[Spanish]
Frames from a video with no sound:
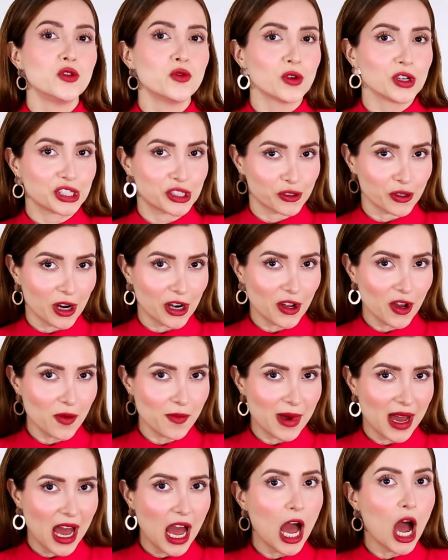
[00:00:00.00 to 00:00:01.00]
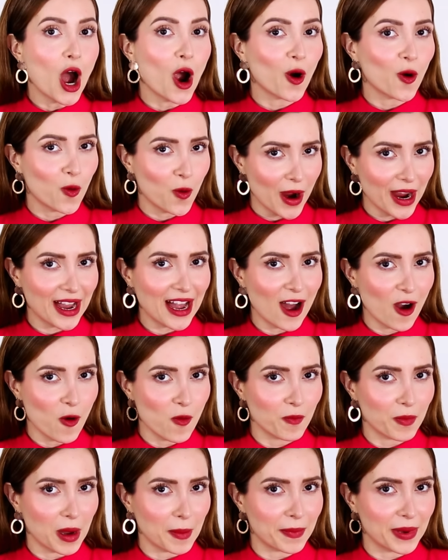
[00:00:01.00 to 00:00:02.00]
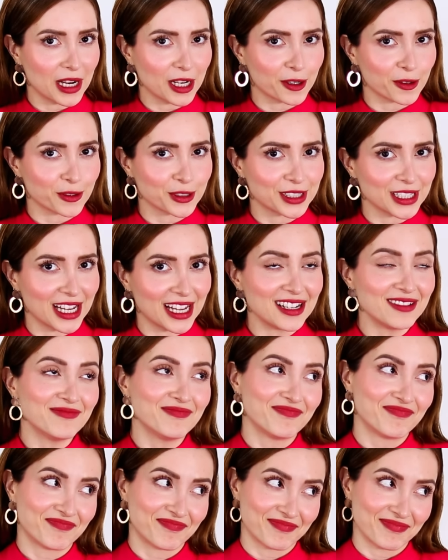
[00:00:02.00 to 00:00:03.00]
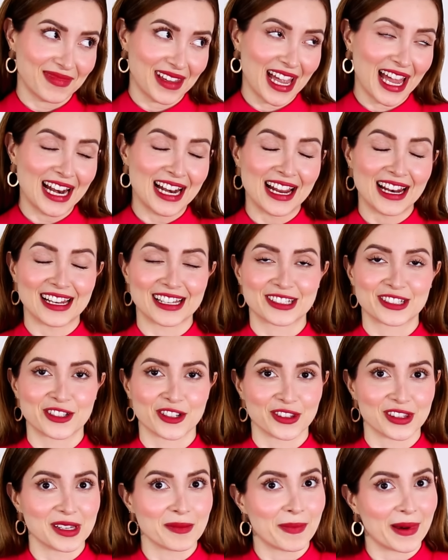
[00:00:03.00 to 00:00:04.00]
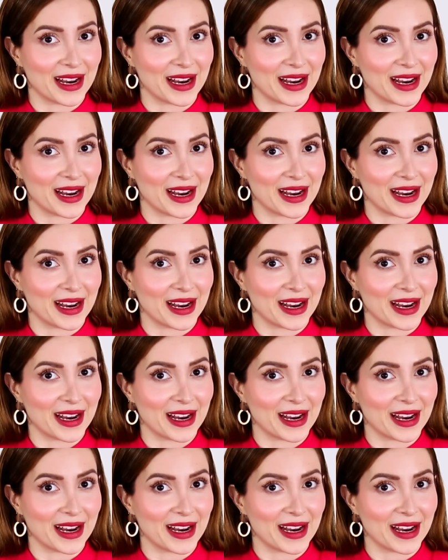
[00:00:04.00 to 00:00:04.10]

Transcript: nuestro aroma juega un papel crucial en la elección de